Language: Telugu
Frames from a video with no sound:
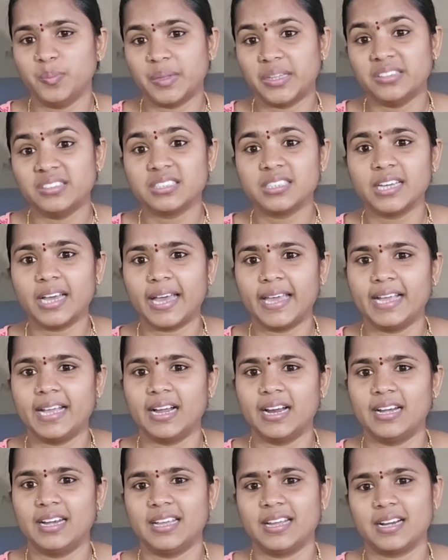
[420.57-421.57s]
మంచి ఐ
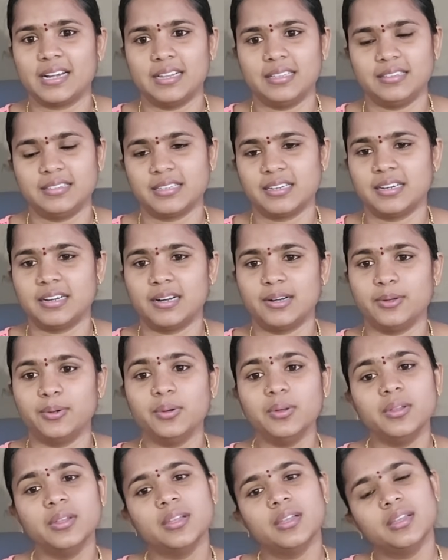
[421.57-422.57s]
కాంటాక్ట్ ఇచ్చన్నాడు
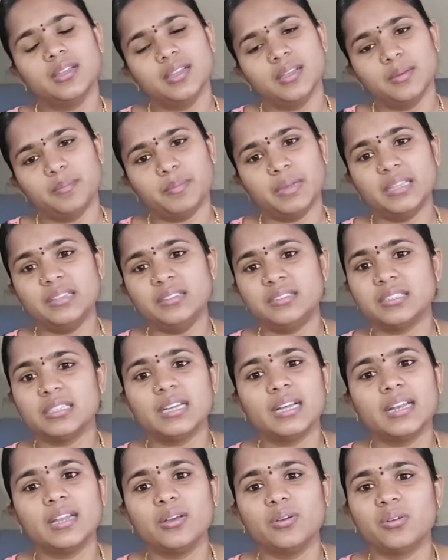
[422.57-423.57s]

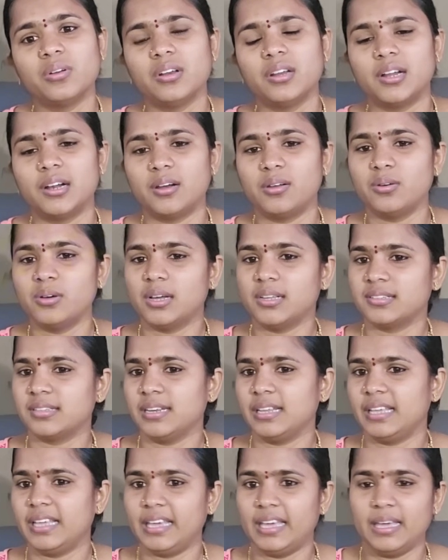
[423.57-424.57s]
మంచిగానే ఉన్నాడు
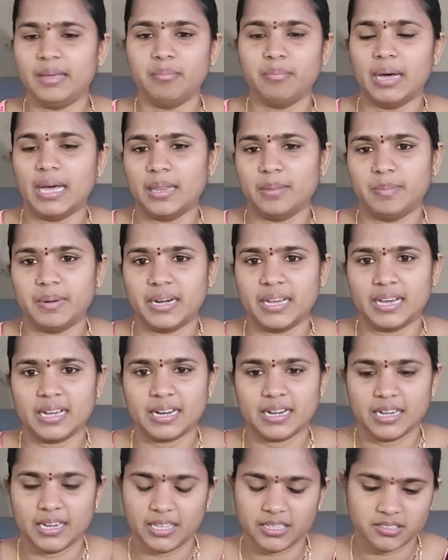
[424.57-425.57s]
అసలు ఏం
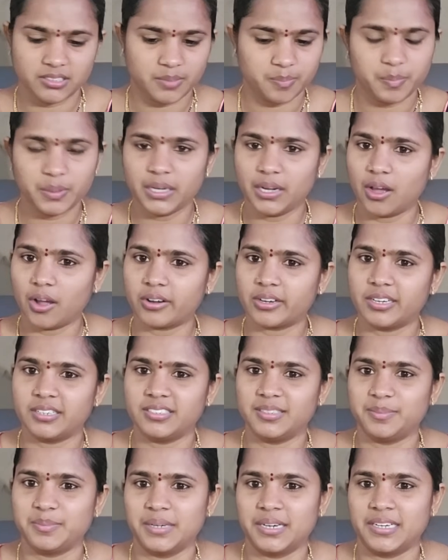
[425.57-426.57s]
బాధపడకండి అని చెప్పి డాక్టర్
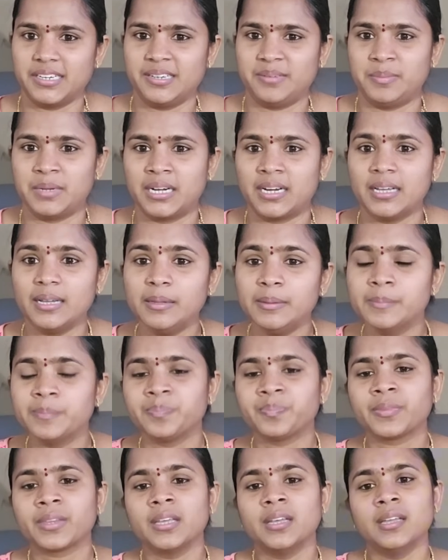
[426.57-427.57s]
చెప్పినాడు అనమాట
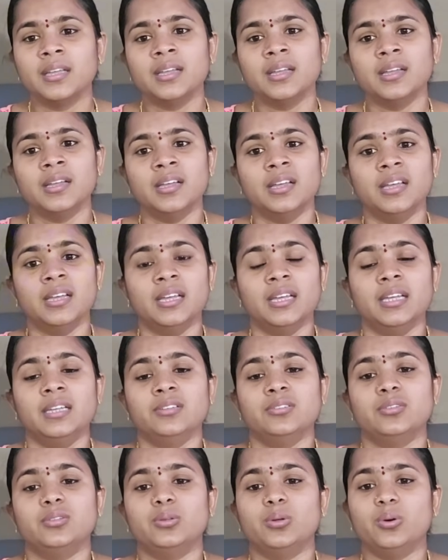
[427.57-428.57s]

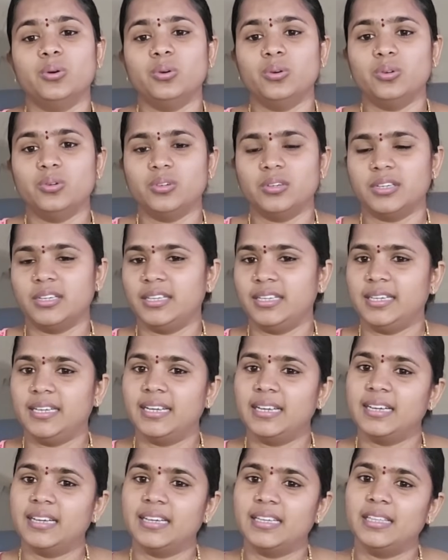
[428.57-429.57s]
సో
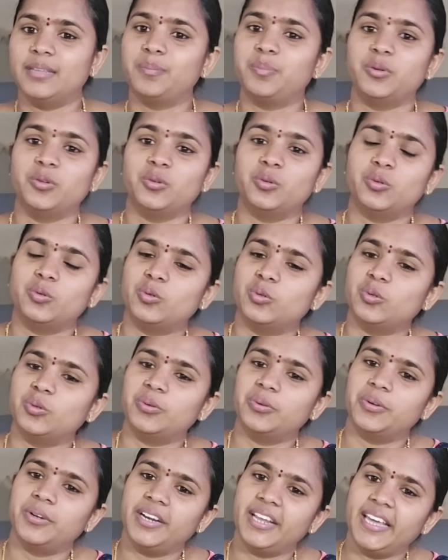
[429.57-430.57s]
ఇంకా ఇప్పుడు
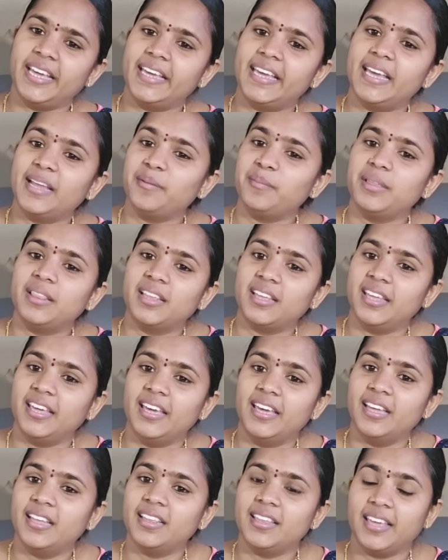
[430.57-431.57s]
డే కేర్ మీద
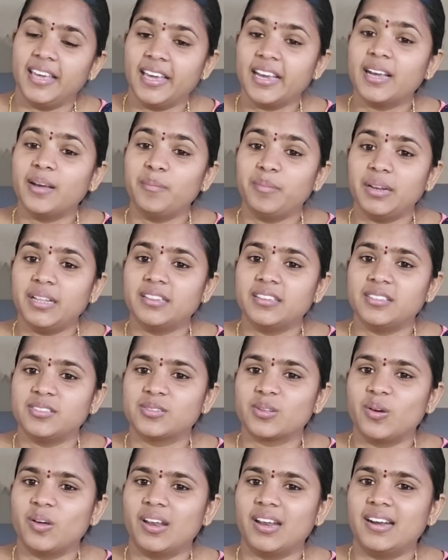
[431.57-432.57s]
ఏ ఏ కంప్లైంట్
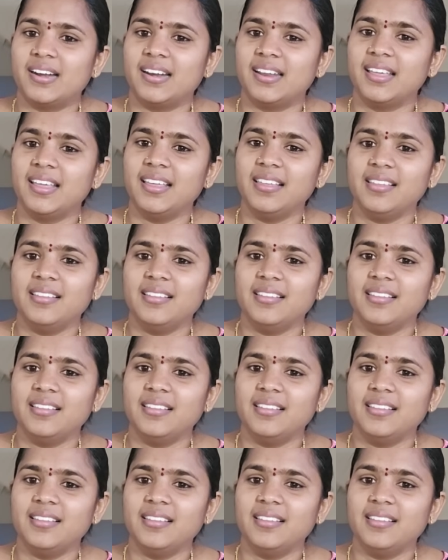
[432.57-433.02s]
తీసుకోవాలండి